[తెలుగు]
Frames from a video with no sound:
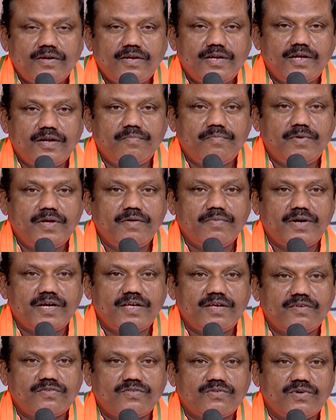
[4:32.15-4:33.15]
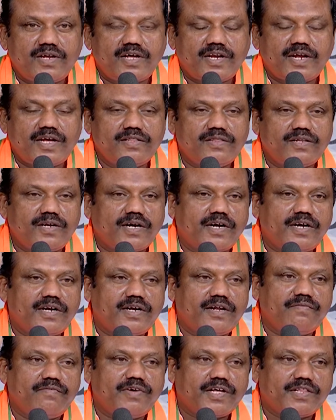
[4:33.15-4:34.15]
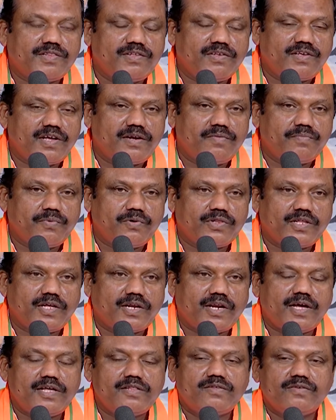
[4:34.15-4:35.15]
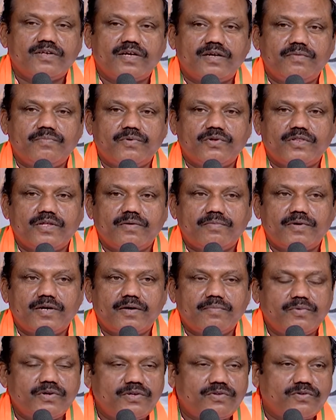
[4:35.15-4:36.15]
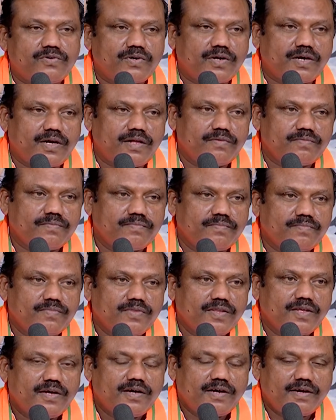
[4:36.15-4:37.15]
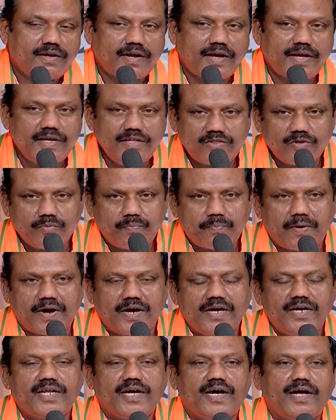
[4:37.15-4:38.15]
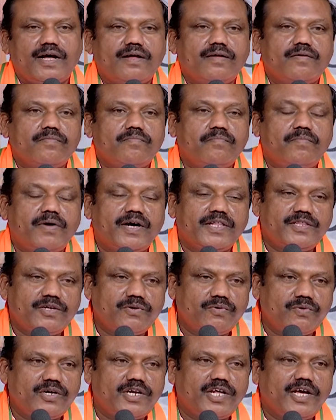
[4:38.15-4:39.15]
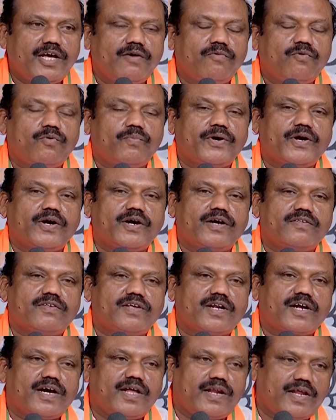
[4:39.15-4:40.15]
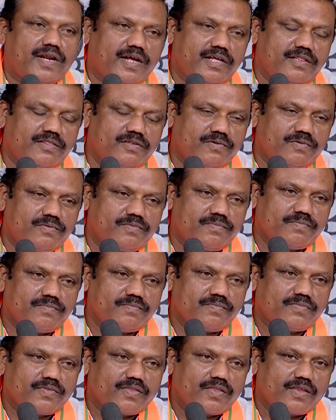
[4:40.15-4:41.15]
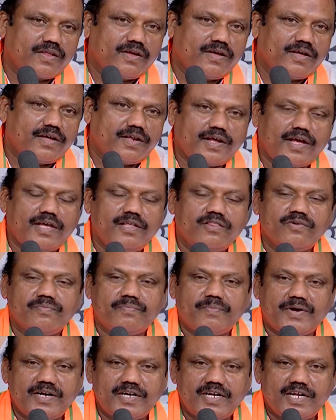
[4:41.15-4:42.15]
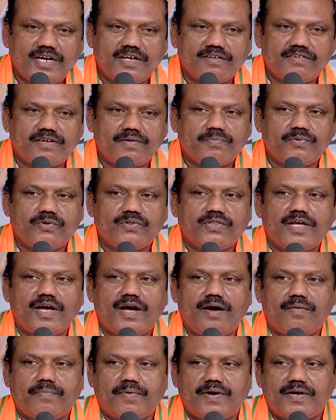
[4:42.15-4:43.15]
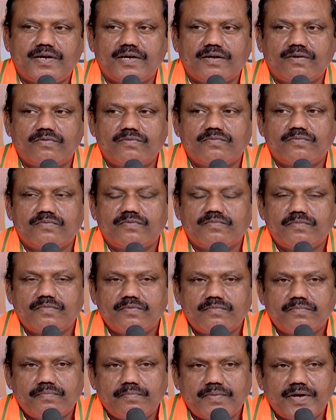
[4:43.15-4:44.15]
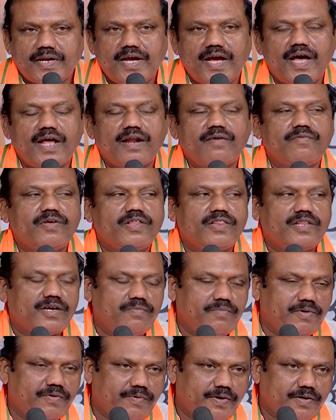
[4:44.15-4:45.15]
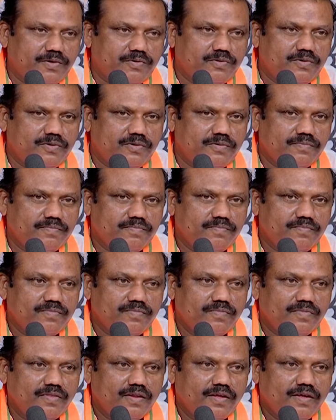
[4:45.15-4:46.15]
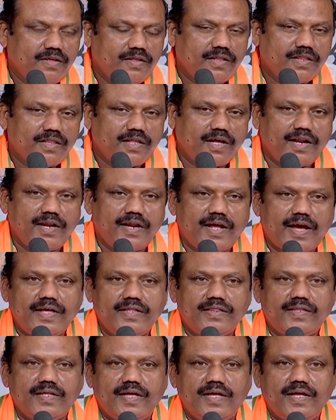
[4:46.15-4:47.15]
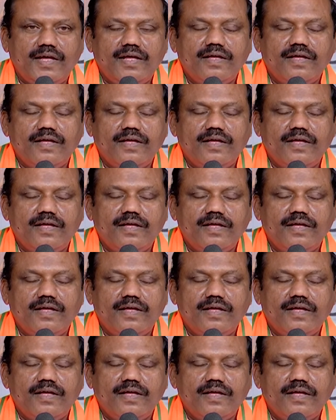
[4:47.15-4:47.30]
నేను బీమా చేస్తున్న రైతుల కంటే వ్యక్తి చనిపోతే రైతు చనిపోతే డబ్బులు ఇచ్చుడు కాదు రైతు పంట బతికుంటే ఉపయోగం జరగాలి రైతుకు రైతు పంట నష్టపోతే ఆ పంటకు పరిహారం ఏందని మేము అడుగుతున్నాం దాన్ని అయితే